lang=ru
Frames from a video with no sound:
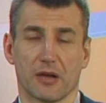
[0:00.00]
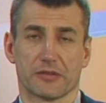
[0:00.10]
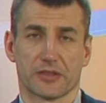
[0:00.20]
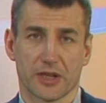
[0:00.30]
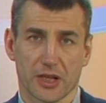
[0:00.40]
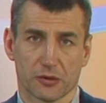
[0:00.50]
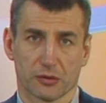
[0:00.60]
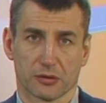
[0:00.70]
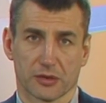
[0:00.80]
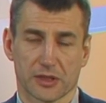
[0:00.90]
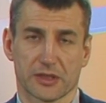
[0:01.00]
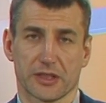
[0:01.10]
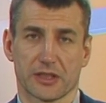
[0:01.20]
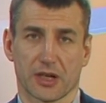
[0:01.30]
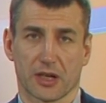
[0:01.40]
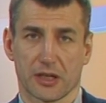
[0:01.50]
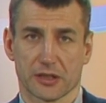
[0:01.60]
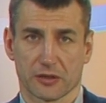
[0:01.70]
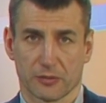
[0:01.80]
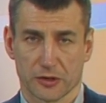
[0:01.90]
В среду на сессии
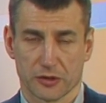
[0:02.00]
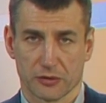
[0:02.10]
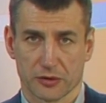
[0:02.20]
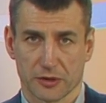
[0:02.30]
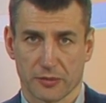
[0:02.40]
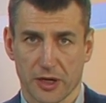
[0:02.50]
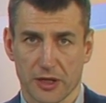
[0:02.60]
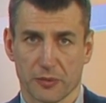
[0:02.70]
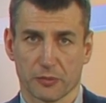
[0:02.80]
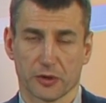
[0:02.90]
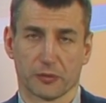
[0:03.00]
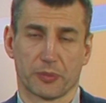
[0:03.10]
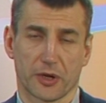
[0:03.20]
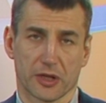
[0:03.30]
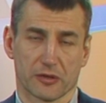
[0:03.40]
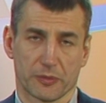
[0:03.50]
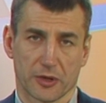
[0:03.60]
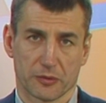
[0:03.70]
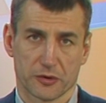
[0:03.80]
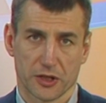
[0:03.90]
Архангельского областного собрания был принят в
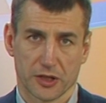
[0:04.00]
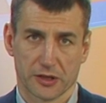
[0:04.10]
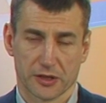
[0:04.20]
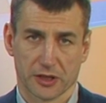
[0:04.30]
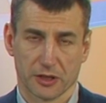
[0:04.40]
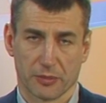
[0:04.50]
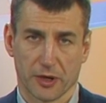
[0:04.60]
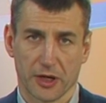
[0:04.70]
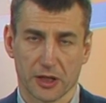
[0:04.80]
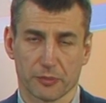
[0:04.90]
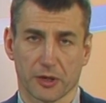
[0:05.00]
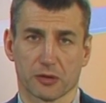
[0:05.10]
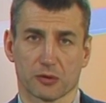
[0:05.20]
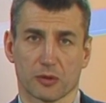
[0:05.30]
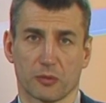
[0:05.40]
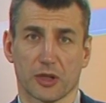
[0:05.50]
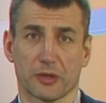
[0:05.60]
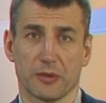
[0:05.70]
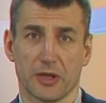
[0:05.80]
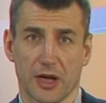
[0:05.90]
первом чтении законопроект, по которому
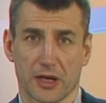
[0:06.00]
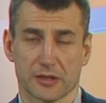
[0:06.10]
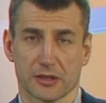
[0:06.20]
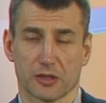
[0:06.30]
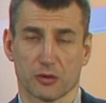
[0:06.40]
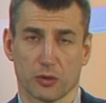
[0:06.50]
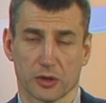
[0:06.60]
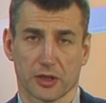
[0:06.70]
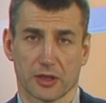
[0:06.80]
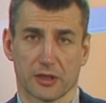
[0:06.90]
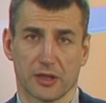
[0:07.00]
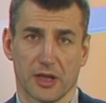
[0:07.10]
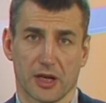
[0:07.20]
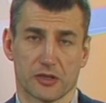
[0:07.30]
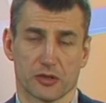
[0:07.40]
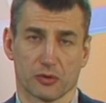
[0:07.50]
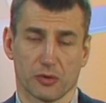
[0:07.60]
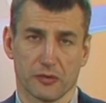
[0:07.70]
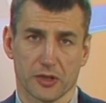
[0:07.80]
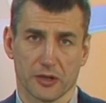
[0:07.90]
отменяется льгота для
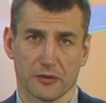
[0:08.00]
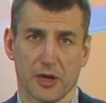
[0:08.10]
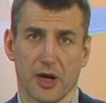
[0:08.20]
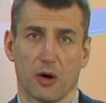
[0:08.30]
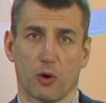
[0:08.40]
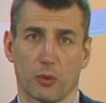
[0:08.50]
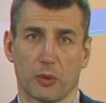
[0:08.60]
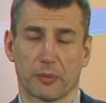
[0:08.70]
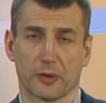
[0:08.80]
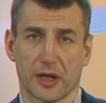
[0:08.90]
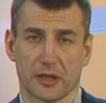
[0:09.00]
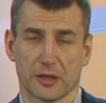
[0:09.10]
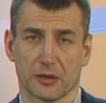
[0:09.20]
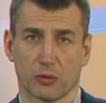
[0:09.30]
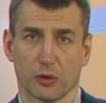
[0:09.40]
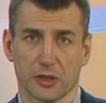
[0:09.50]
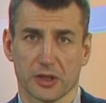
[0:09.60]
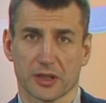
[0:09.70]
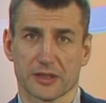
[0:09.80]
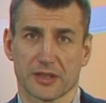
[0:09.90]
чиновников об оплате
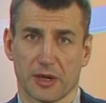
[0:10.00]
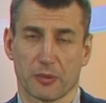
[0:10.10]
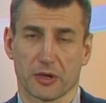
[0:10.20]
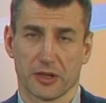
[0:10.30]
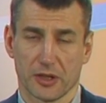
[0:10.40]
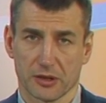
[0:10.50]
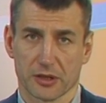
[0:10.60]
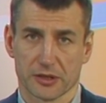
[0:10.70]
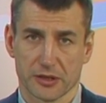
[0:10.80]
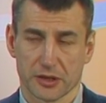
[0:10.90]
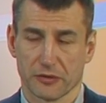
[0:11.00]
отдыха за пределы Российской